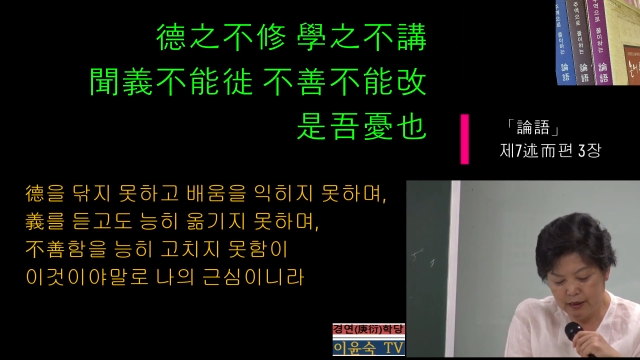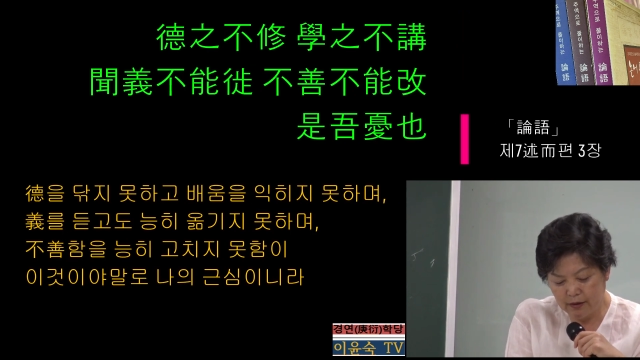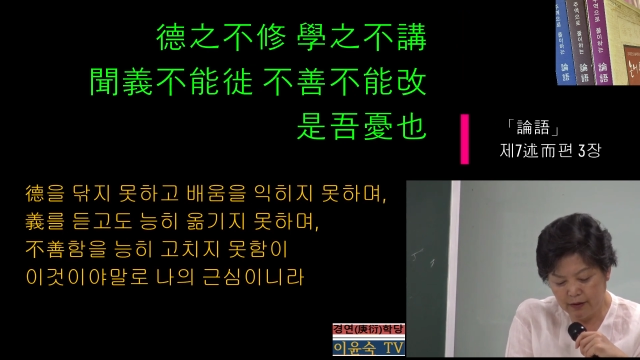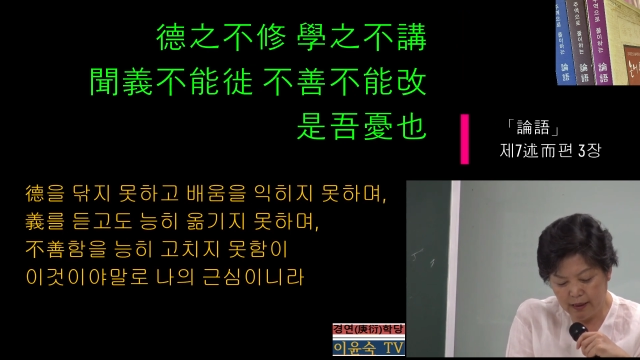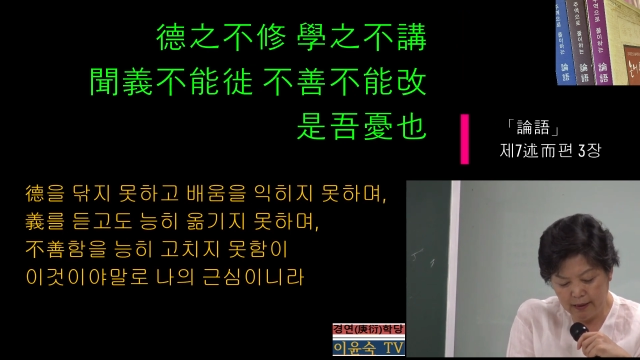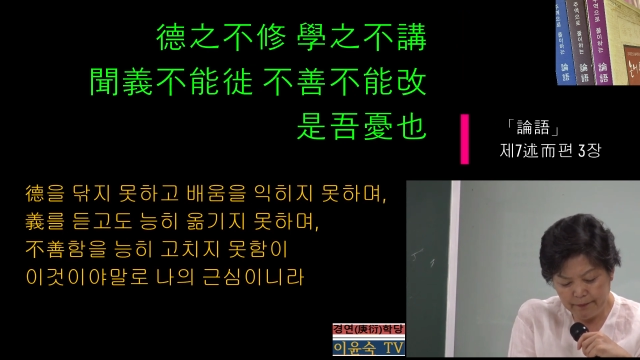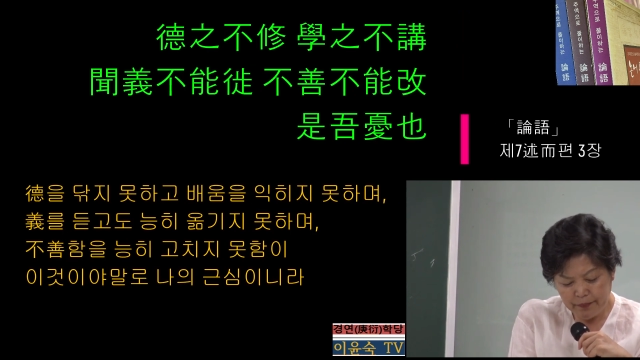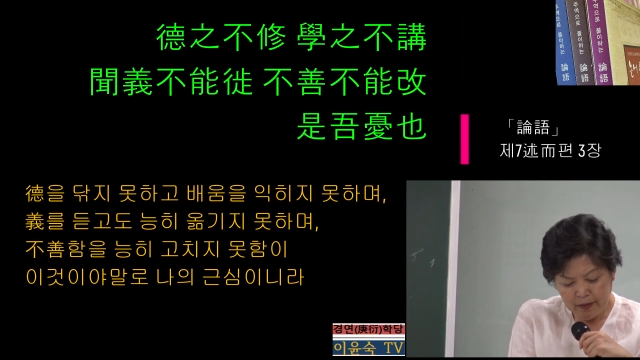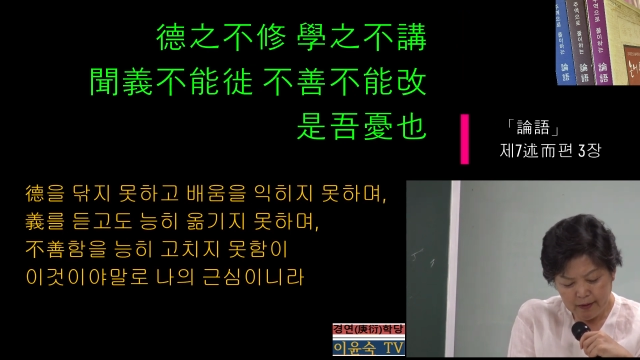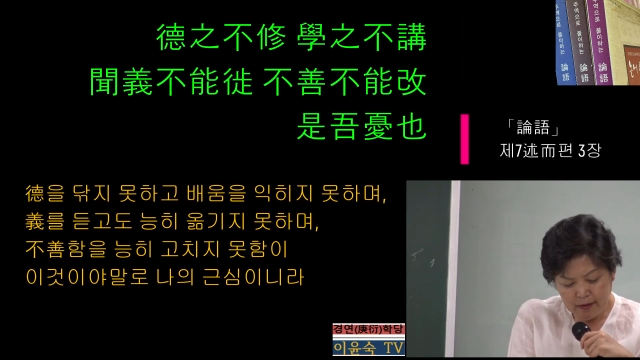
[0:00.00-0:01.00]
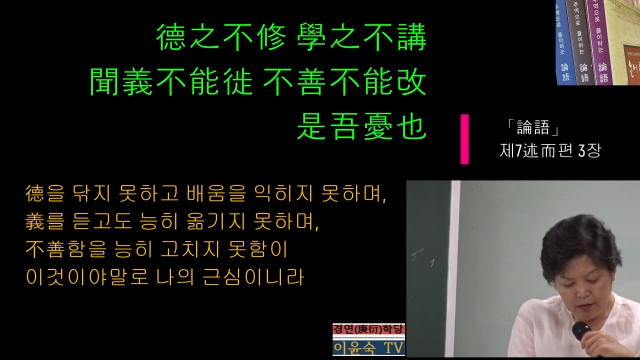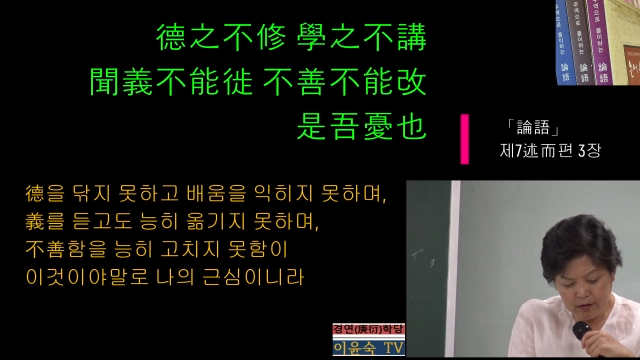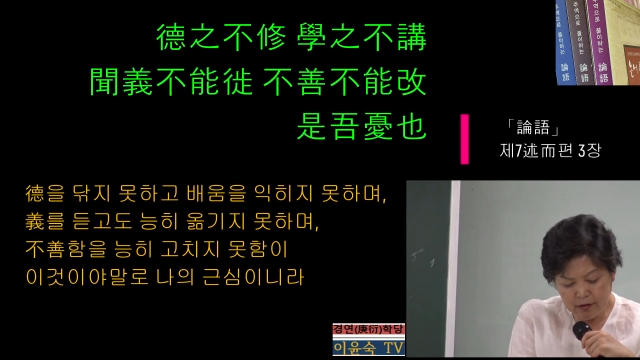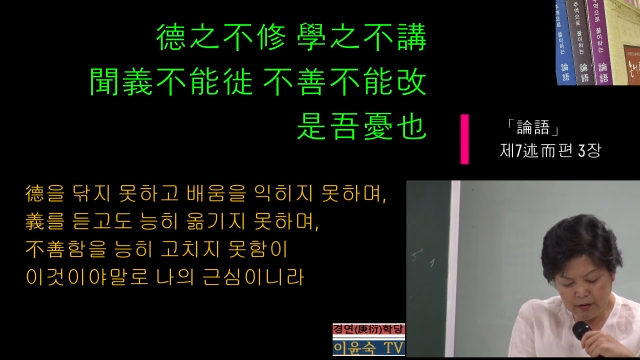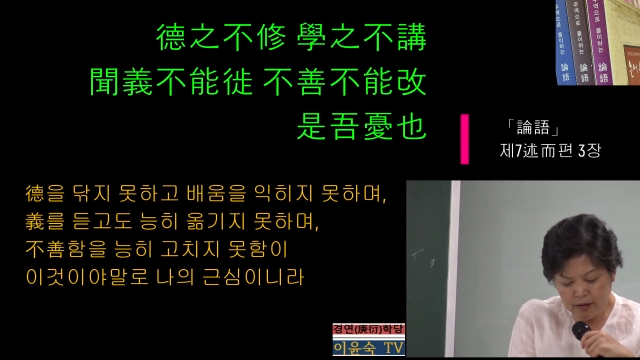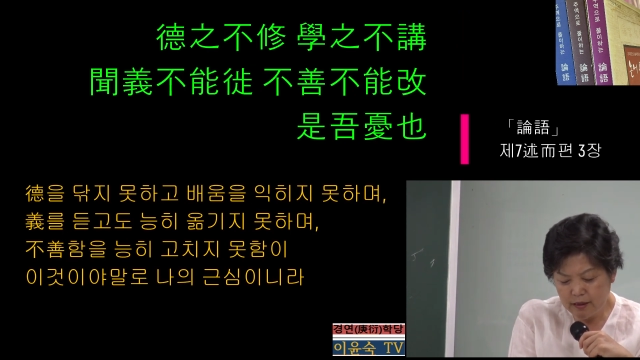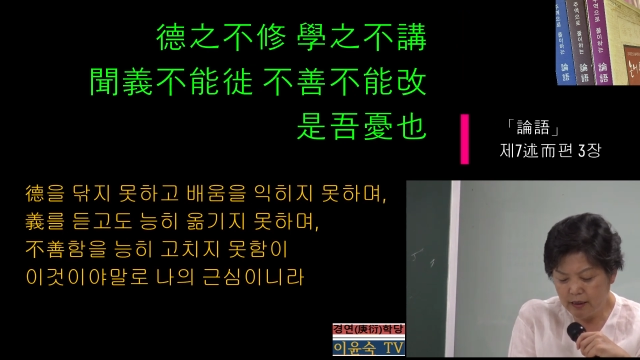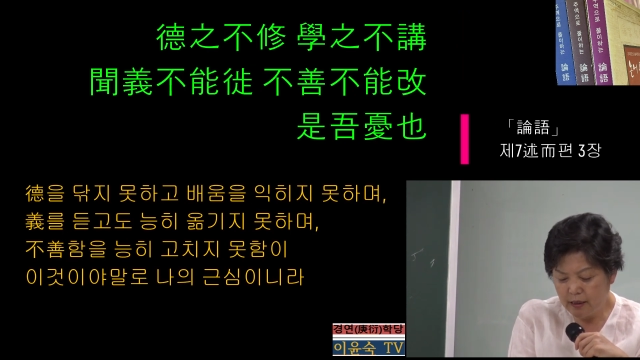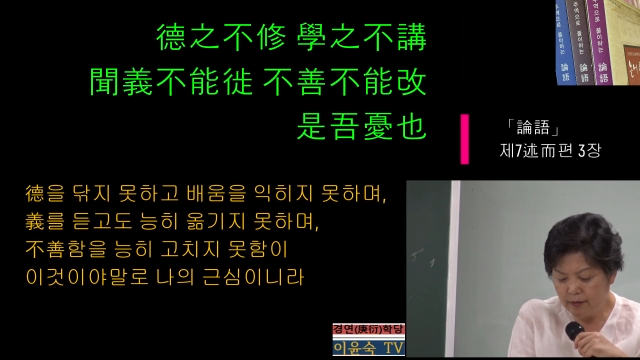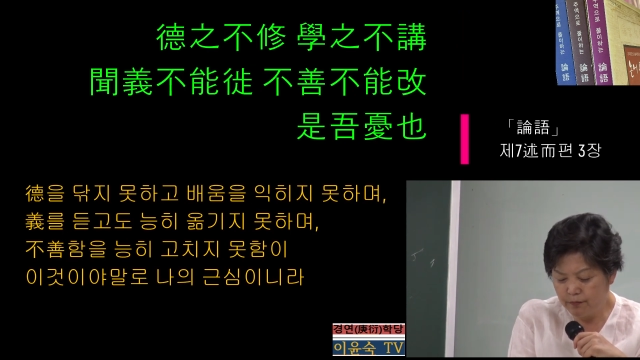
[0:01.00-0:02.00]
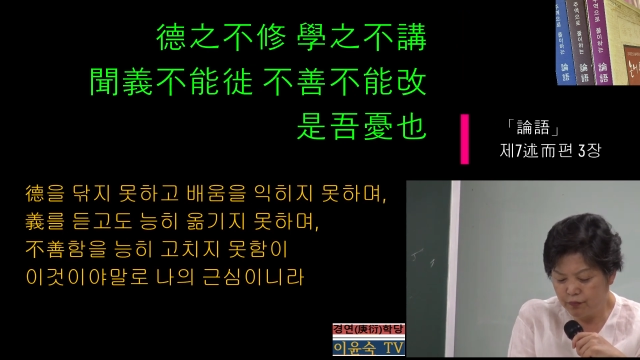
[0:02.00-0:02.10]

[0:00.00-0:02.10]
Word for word: 자왈 덕지